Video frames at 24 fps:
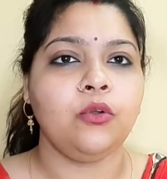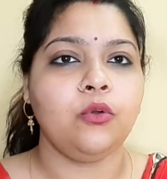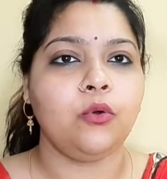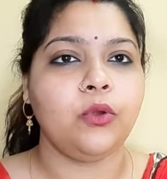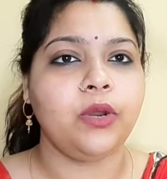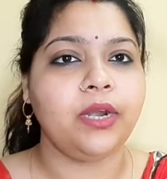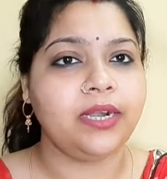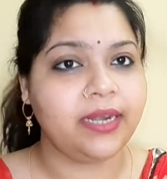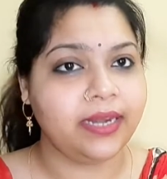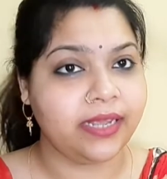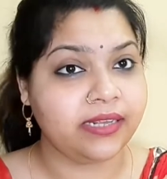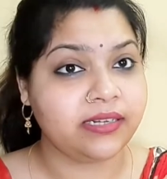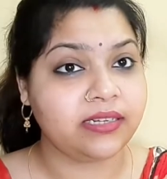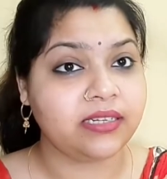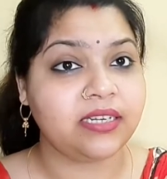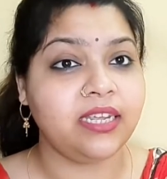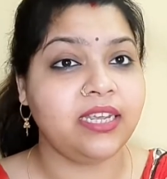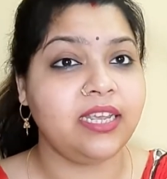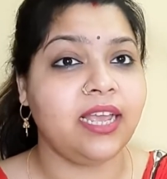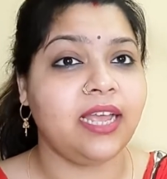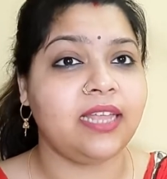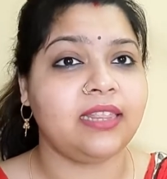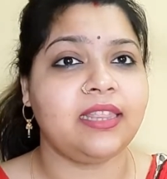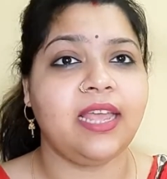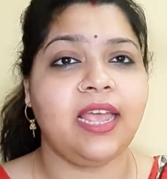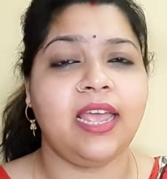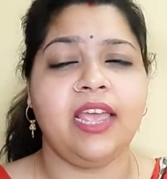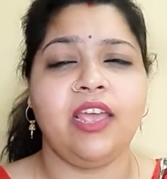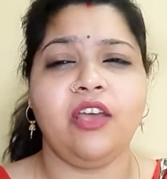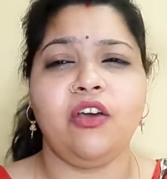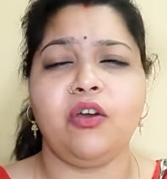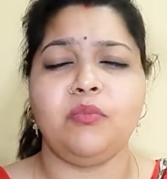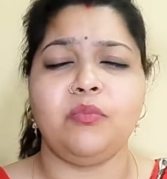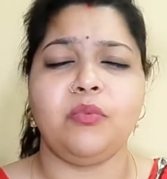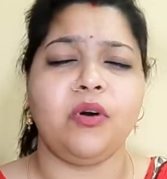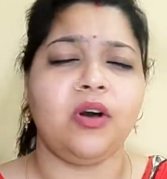कोई टेस्ट नहीं आता
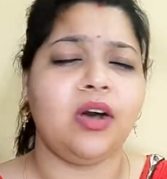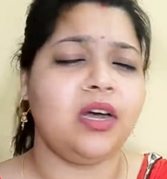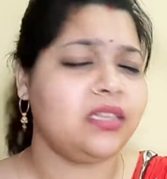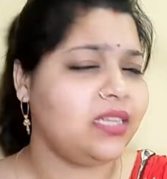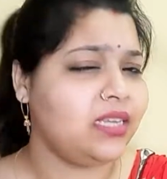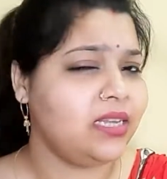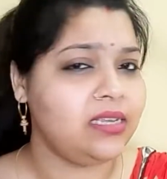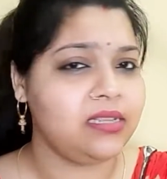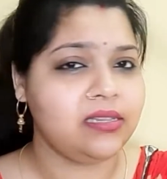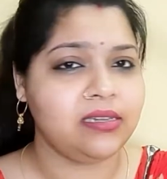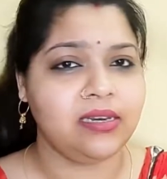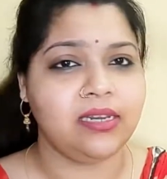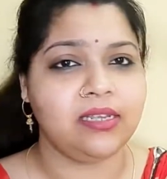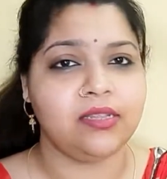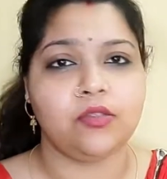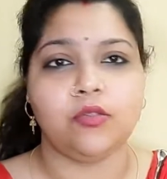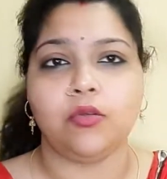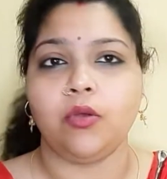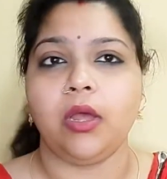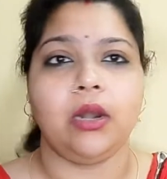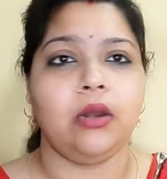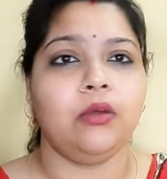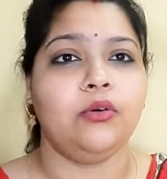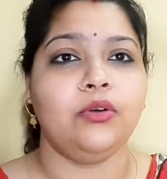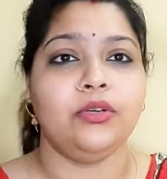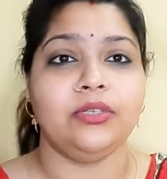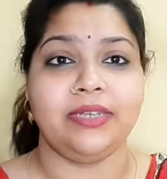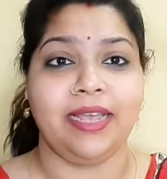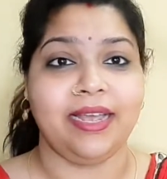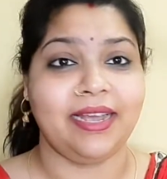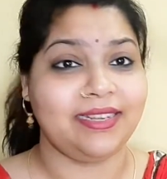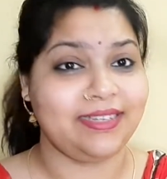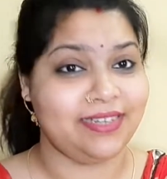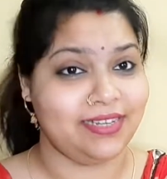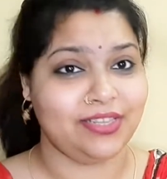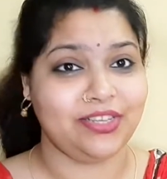है और बहुत ही ईजिली सॉलो हो
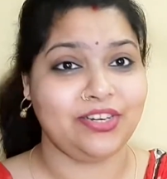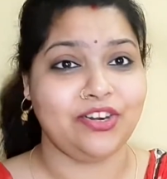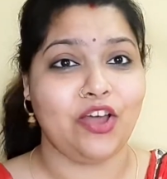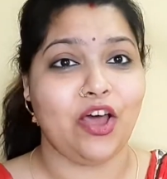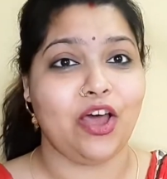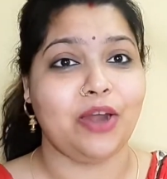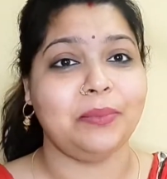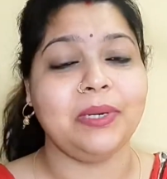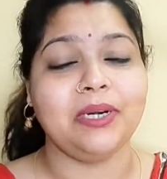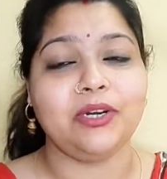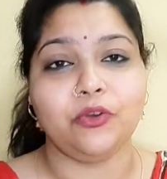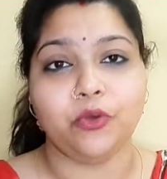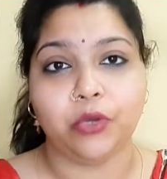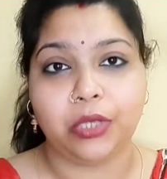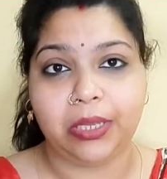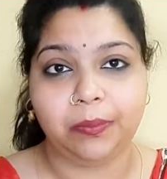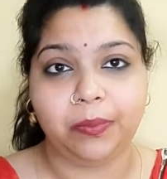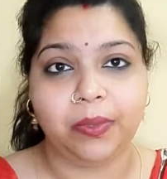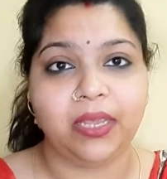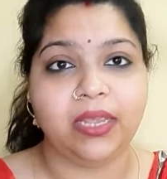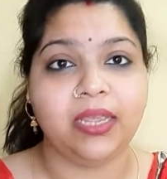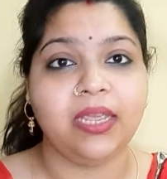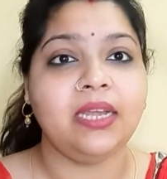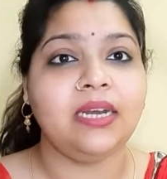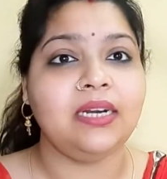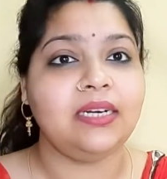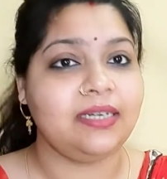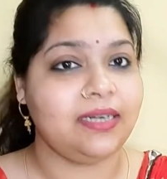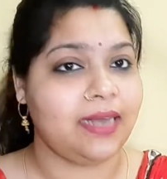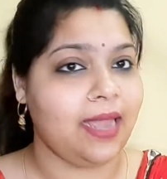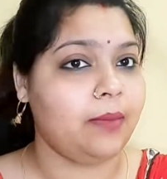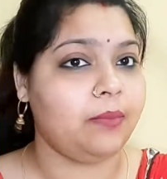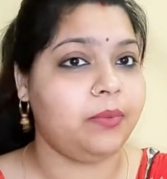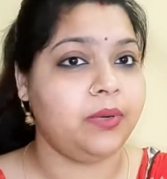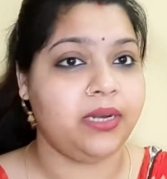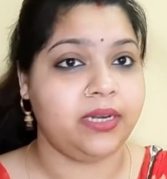जाएगा जैसे नॉर्मल कोई भी
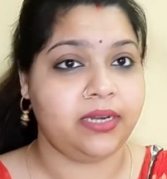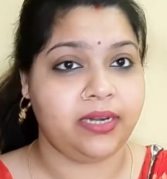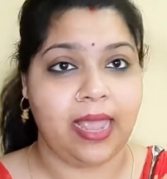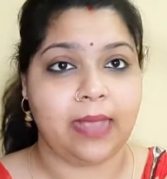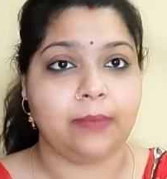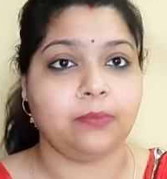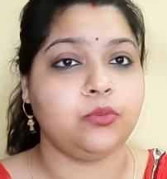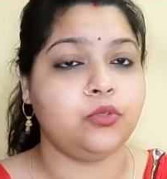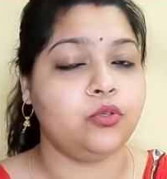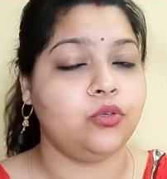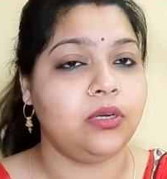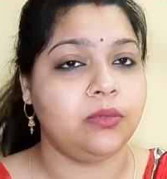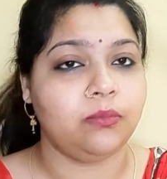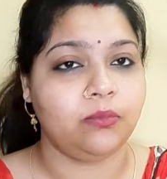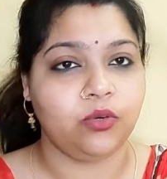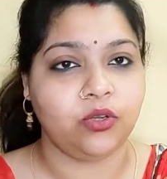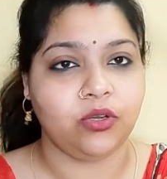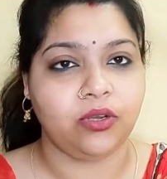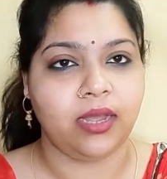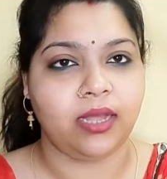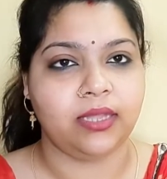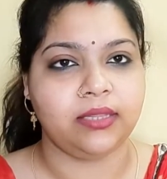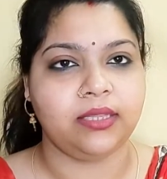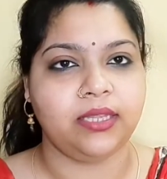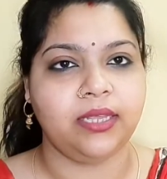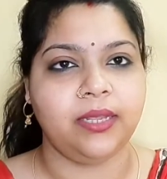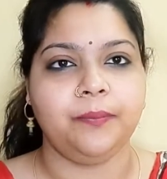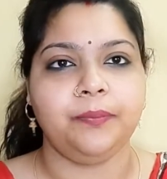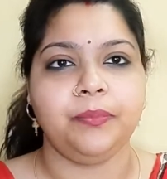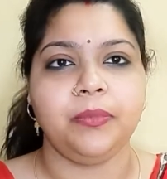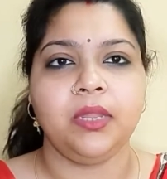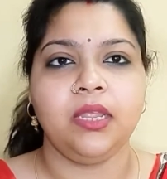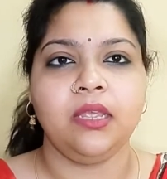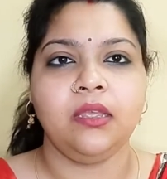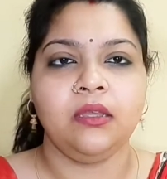टैबलेट कैप्सूल हम लोग खाते हैं